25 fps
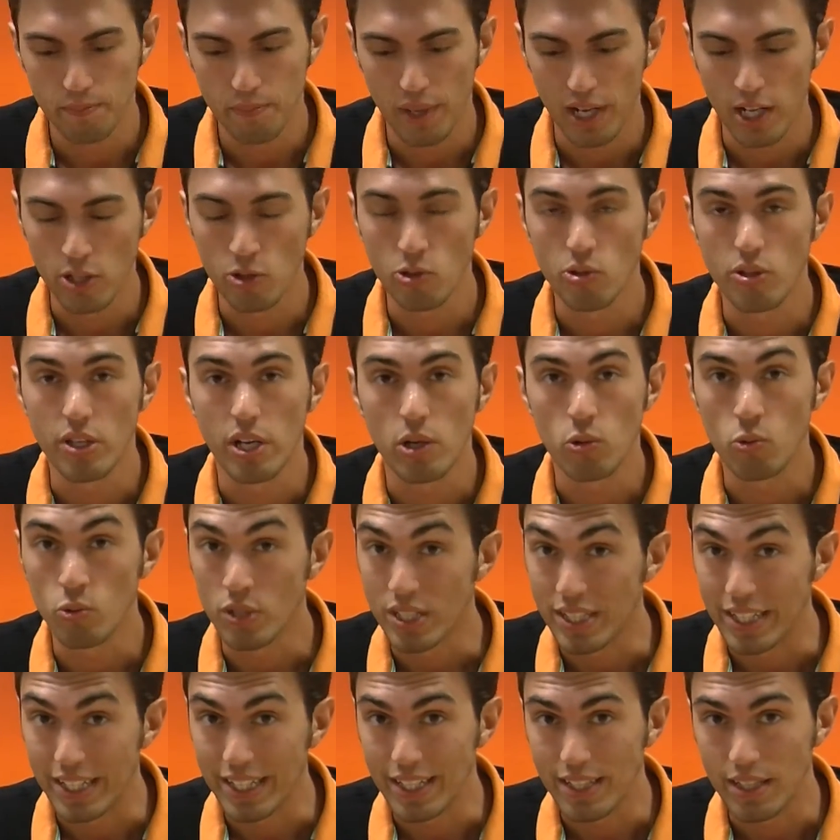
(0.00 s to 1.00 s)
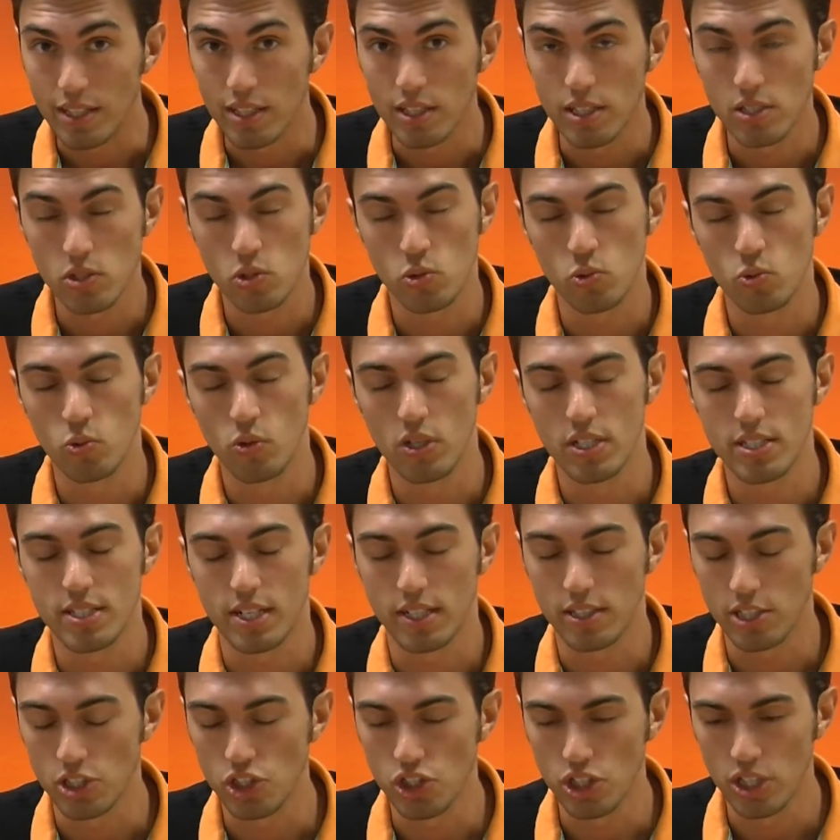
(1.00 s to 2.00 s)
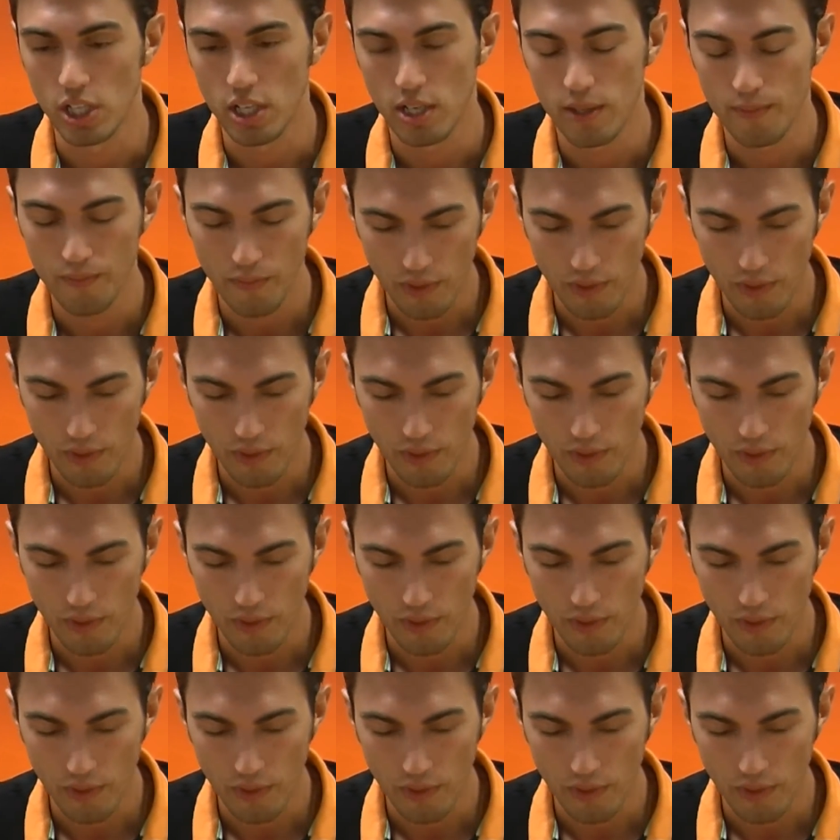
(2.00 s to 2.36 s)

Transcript: parlando di alcune dritte sulla strategia,